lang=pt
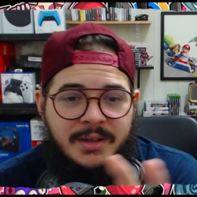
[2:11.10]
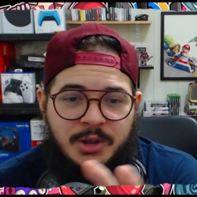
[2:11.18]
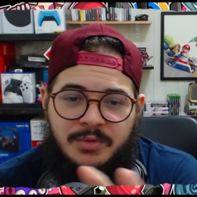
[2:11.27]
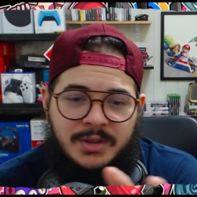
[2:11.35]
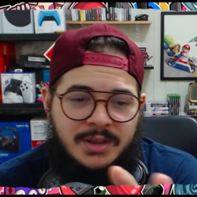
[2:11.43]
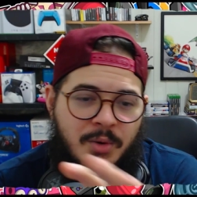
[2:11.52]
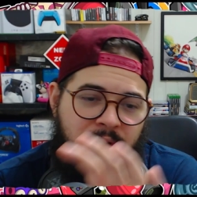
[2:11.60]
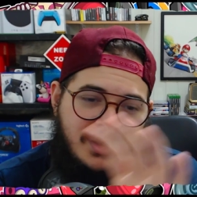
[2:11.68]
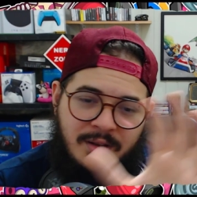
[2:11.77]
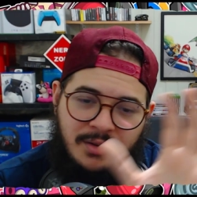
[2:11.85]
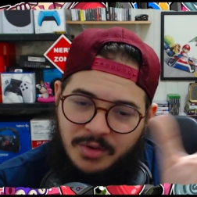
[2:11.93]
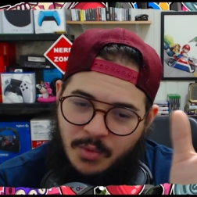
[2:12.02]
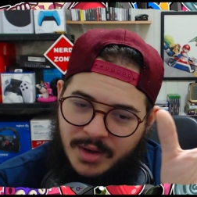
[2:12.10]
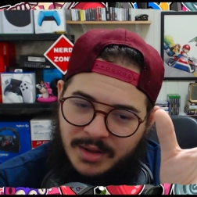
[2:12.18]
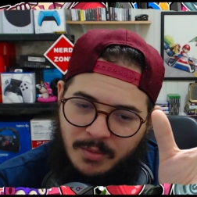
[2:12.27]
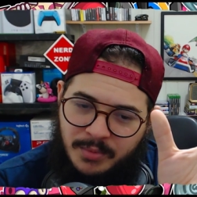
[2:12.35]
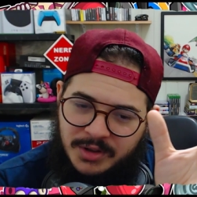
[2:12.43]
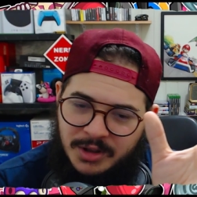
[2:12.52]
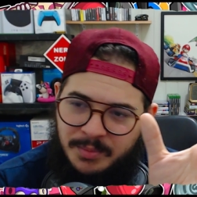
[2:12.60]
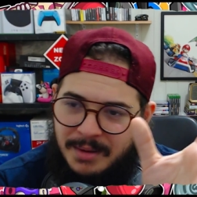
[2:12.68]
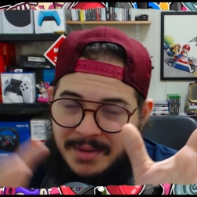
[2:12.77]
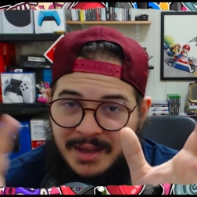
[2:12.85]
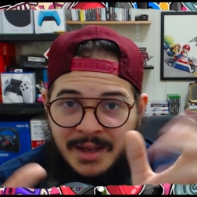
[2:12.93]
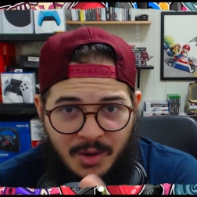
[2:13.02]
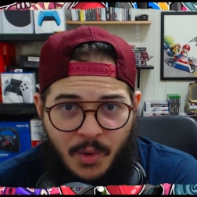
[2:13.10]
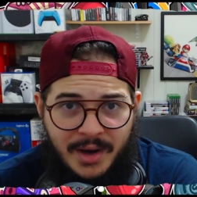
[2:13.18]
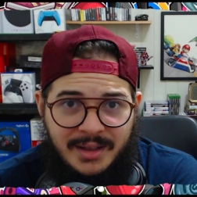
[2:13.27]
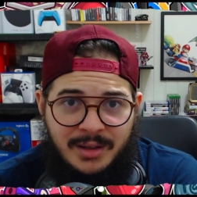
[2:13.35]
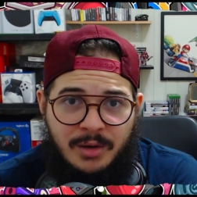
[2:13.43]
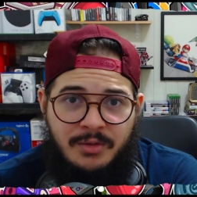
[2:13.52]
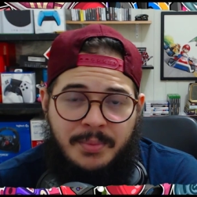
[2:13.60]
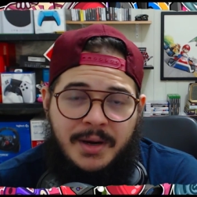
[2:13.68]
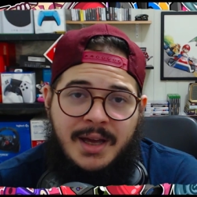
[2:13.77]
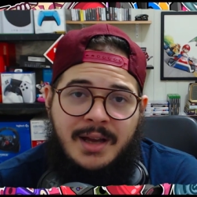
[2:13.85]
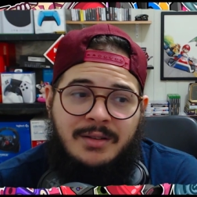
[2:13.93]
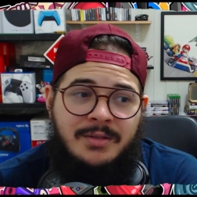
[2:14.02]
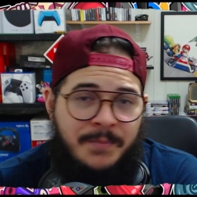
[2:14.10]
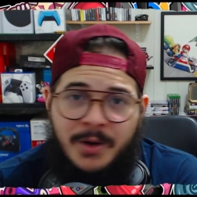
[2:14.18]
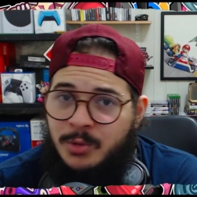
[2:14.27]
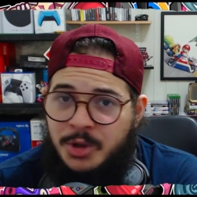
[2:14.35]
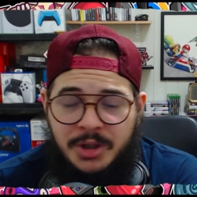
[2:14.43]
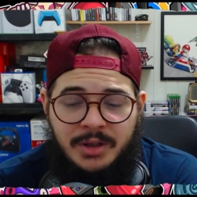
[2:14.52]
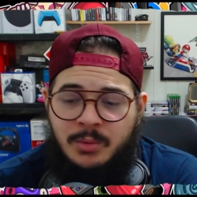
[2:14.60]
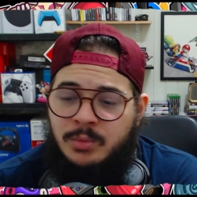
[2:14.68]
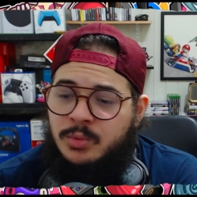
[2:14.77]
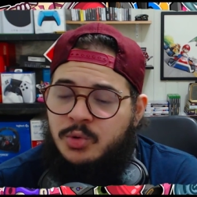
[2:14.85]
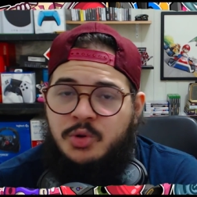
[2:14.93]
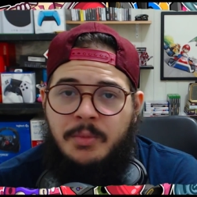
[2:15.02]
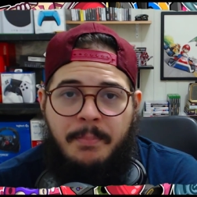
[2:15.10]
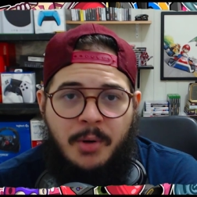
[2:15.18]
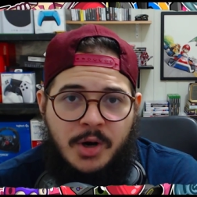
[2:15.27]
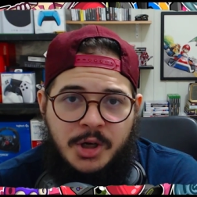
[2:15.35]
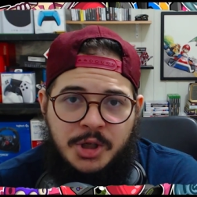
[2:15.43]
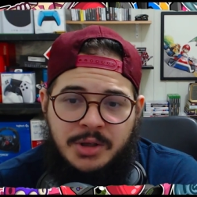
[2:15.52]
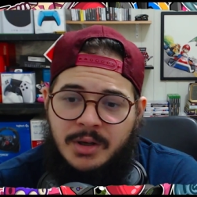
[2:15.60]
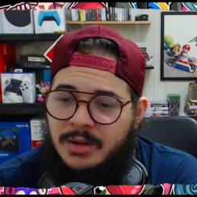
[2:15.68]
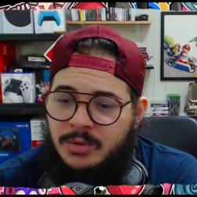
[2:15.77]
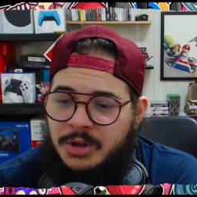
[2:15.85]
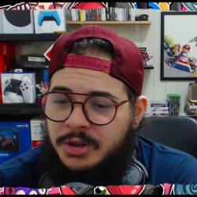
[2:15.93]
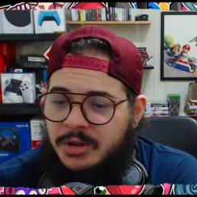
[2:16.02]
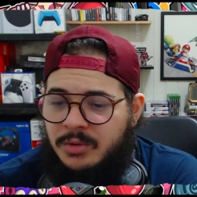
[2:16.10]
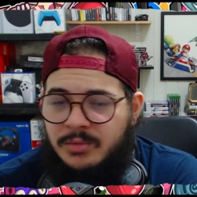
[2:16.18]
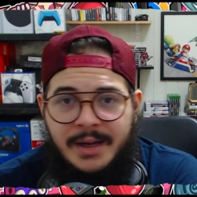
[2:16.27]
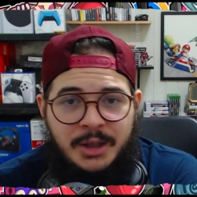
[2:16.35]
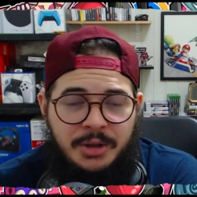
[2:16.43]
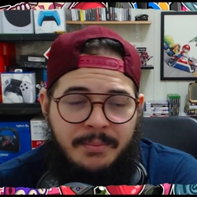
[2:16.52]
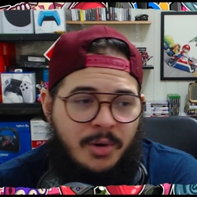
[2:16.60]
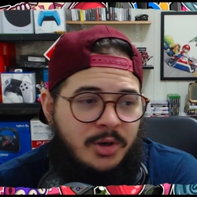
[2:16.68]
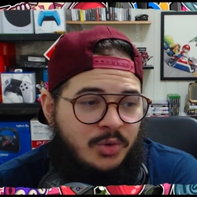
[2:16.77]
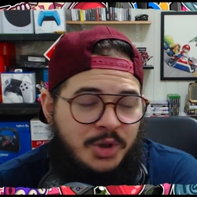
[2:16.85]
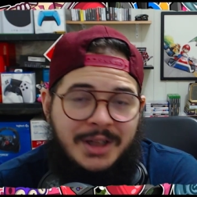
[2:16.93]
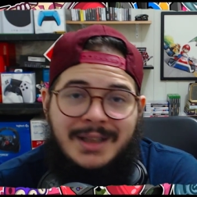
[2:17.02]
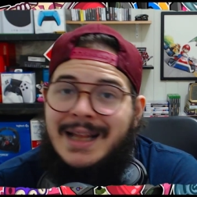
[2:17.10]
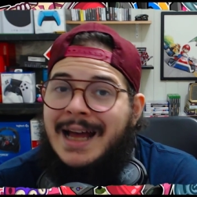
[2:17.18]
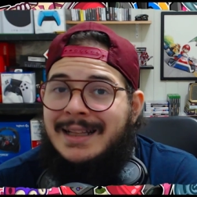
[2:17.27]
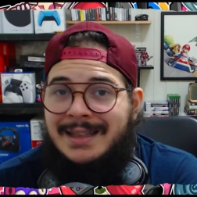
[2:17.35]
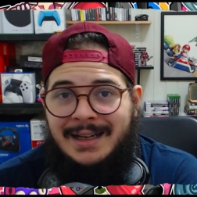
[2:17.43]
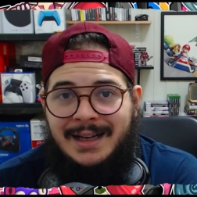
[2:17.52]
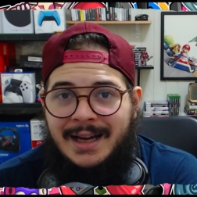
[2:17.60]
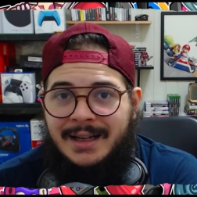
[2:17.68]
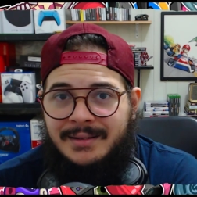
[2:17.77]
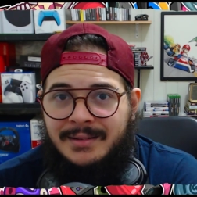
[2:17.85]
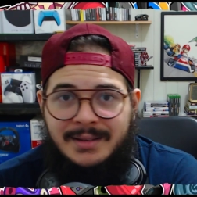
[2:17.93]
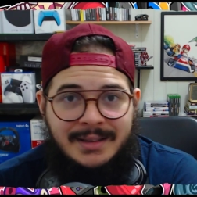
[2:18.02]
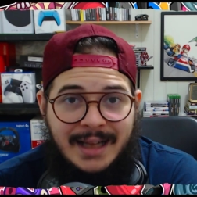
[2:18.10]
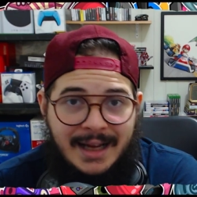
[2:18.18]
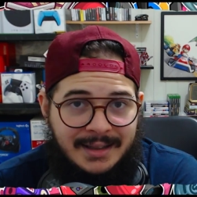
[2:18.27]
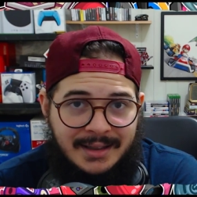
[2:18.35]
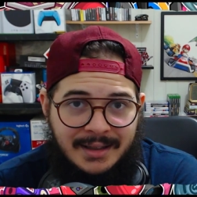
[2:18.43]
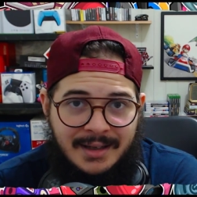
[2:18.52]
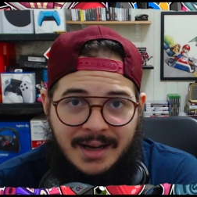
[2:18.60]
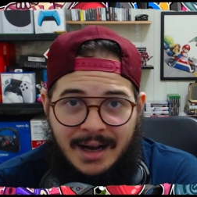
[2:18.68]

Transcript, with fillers: uma divisão entre 51% para mim e 49 para eles. Não tinham suporte, não tinham dashboard, não tinha nada, cara nada.